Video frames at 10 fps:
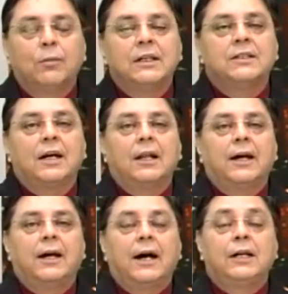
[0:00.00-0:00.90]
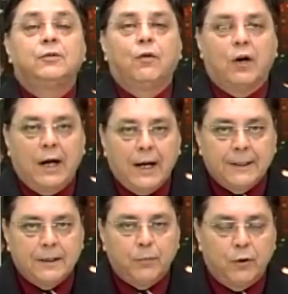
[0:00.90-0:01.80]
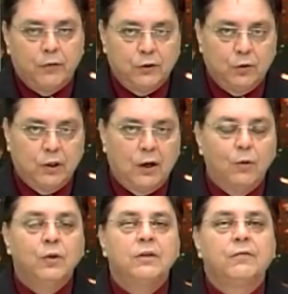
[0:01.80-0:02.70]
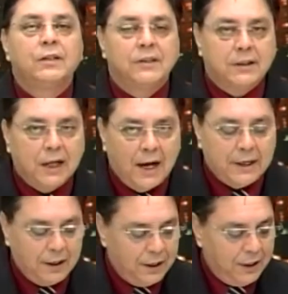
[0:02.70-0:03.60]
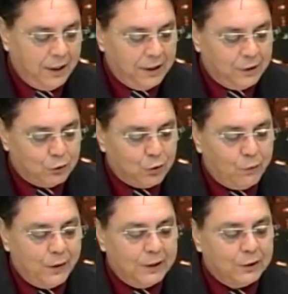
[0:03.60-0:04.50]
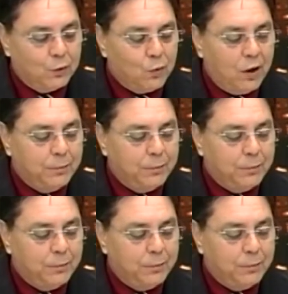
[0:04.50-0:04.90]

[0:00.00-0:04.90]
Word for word: mas ela é advogada, professora universitária, e eu estou falando com a